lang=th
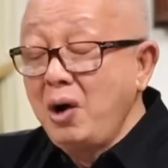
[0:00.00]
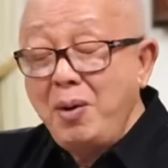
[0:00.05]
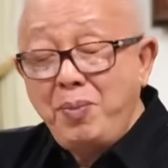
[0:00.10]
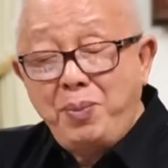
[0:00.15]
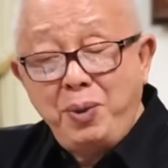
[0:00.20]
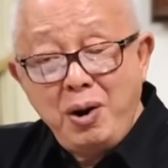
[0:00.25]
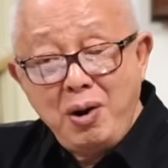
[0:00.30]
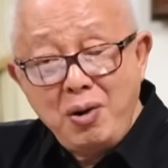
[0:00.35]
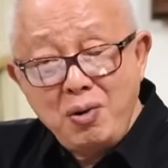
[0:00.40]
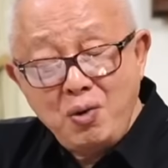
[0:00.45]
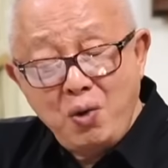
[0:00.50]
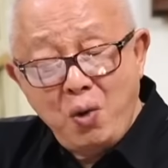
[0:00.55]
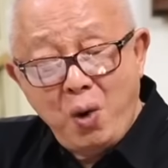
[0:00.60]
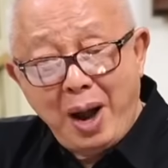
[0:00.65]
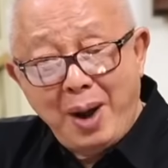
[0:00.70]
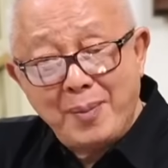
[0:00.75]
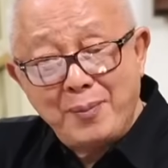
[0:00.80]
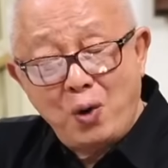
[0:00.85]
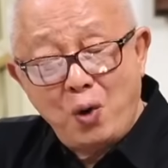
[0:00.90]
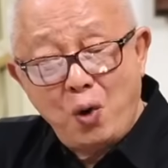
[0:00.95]
ก็เพราะค
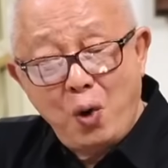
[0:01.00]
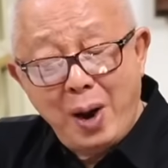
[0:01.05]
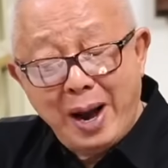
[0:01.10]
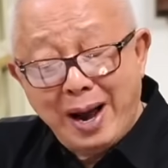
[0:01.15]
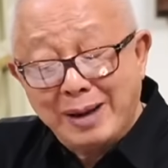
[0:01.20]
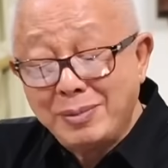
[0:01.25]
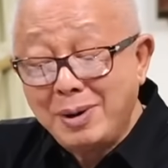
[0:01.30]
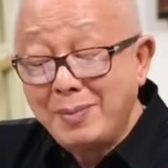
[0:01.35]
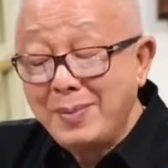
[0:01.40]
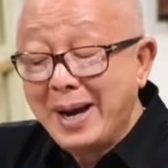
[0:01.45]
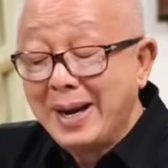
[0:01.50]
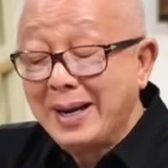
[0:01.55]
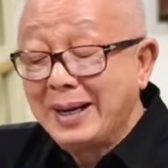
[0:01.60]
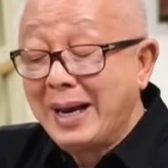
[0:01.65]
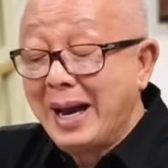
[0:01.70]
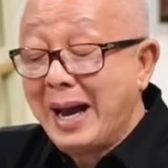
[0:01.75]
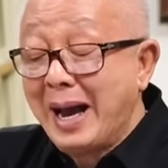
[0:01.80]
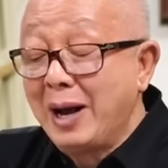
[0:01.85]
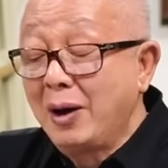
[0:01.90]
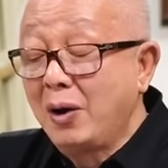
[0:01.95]
วามโอหังมะมัง
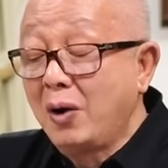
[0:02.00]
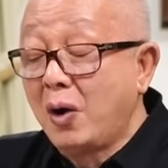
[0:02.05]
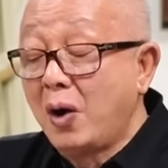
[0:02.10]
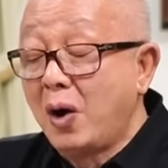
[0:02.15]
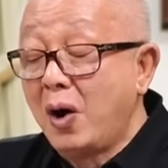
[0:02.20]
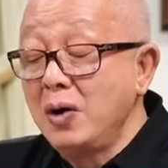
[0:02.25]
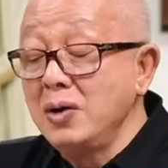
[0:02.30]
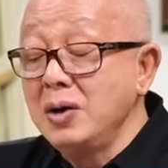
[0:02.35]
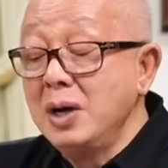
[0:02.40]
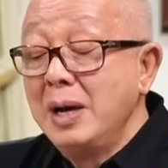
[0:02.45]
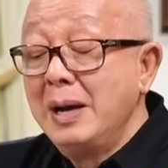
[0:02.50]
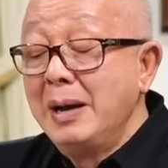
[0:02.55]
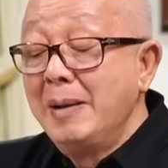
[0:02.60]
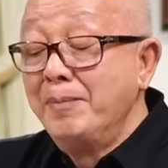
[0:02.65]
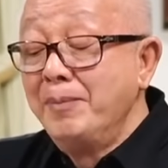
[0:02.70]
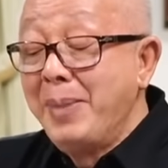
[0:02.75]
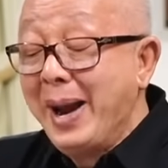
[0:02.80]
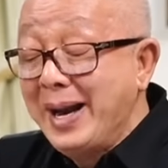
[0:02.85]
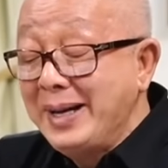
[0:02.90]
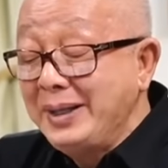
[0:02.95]
กาของ
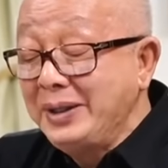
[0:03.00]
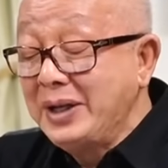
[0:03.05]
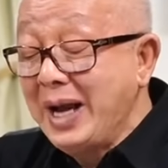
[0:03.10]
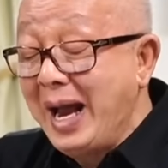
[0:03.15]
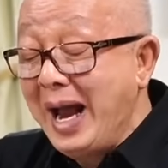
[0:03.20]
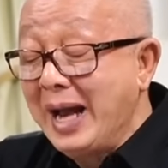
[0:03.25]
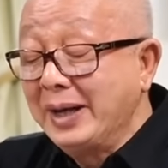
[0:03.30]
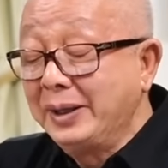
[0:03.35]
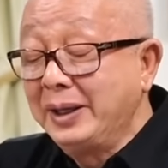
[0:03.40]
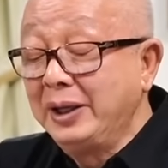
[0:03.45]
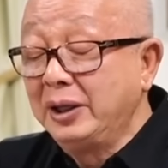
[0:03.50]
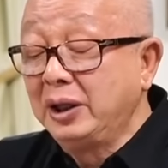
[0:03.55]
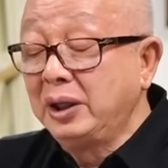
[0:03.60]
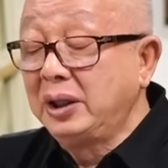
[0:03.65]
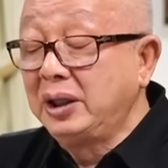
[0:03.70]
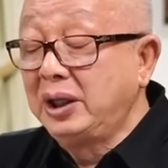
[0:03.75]
แบงก์ชาติที่